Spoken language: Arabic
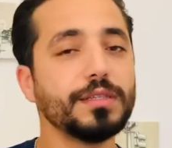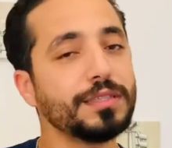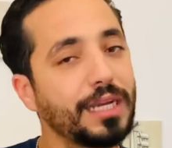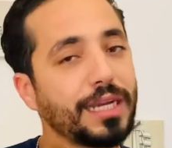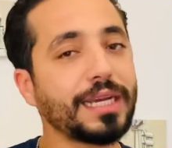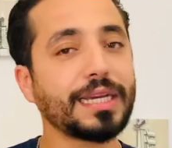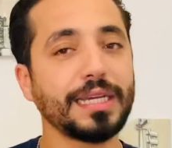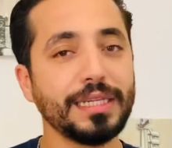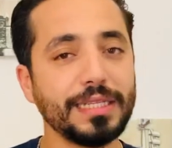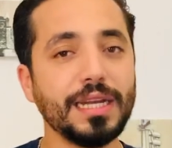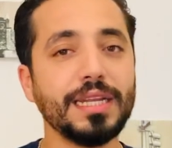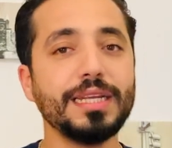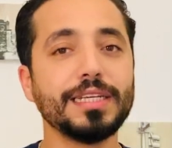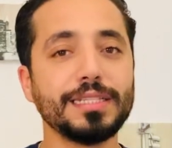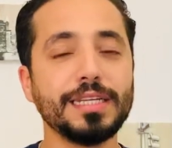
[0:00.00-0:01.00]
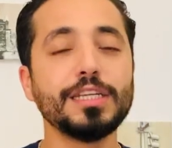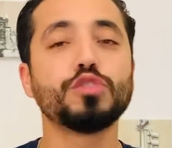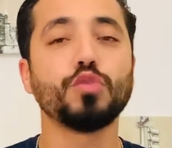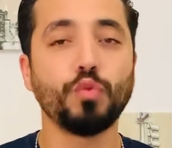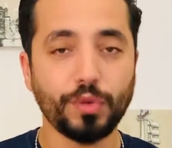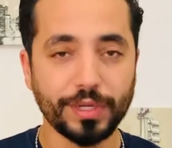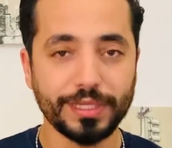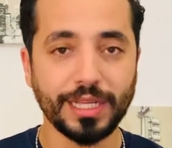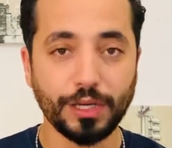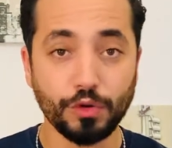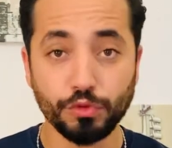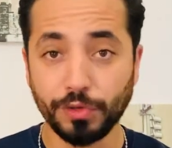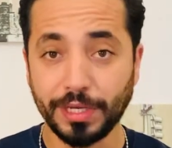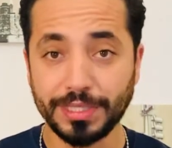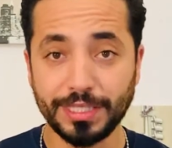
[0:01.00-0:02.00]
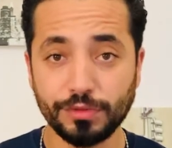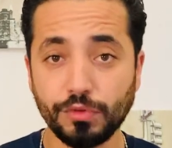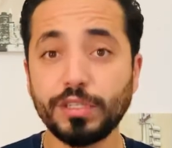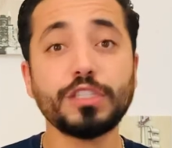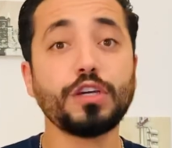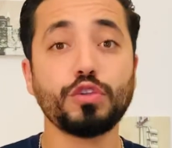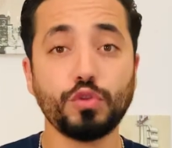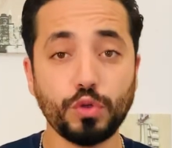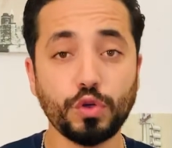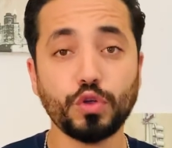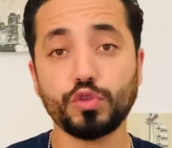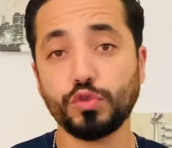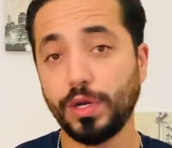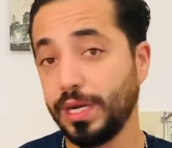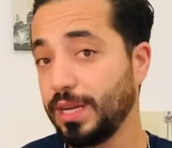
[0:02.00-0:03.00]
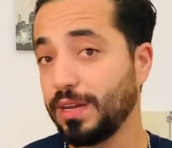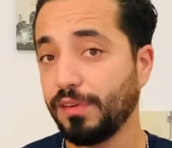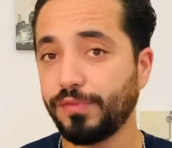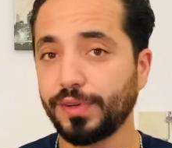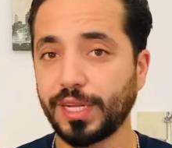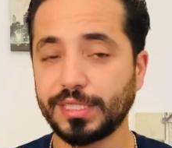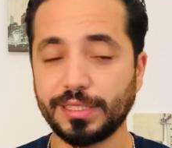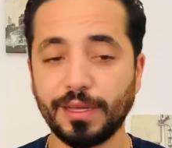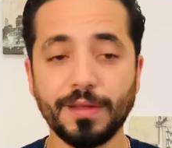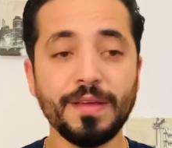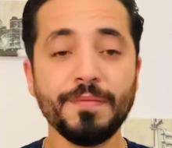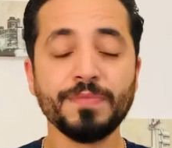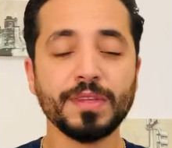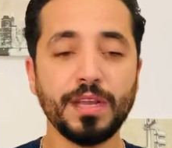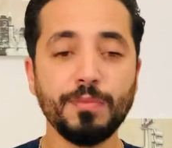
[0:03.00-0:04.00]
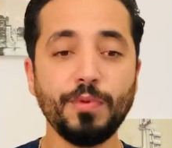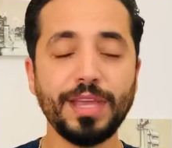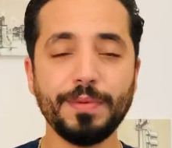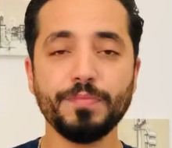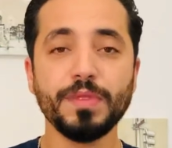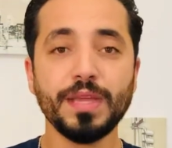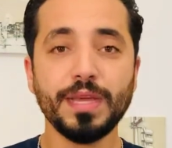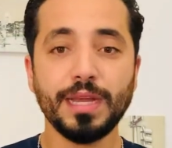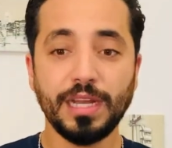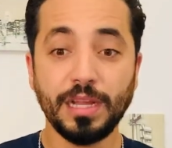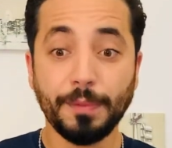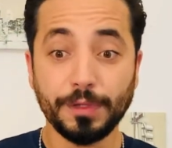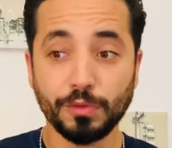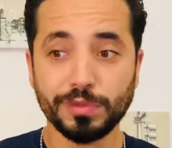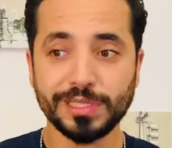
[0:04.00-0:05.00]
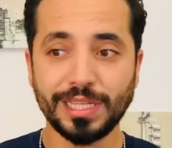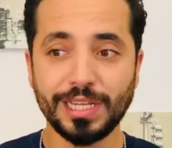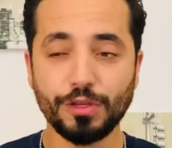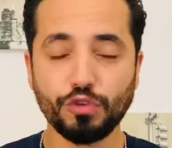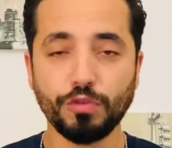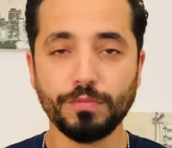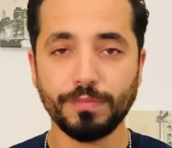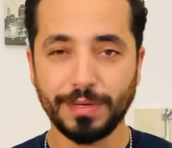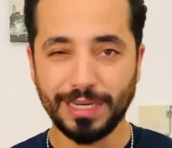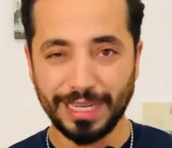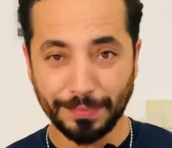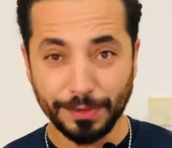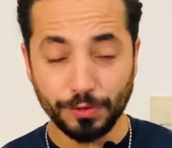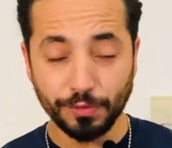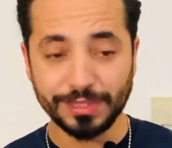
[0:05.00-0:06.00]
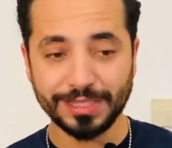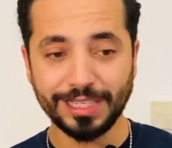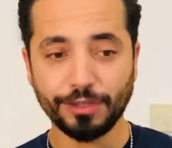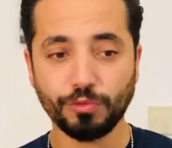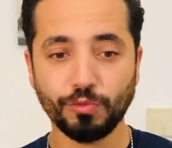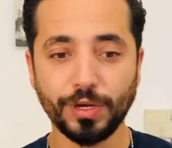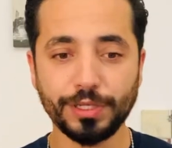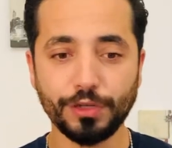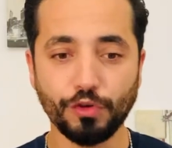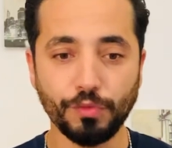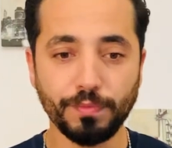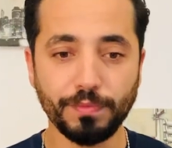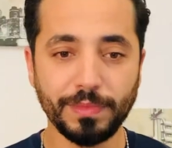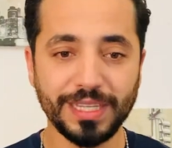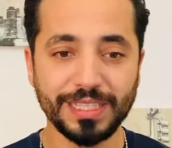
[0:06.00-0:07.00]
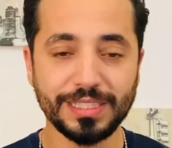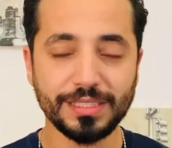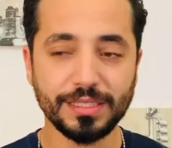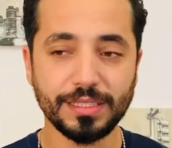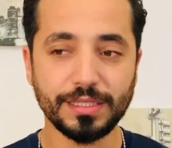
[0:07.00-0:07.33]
داك خينا اللي زور داك لوتوريزاسيون يقدروا يخرجوا عليه هنا في فرنسا المهم اللي بغيت نوصل لكم اللي بغيت نوصل لكم انه ملي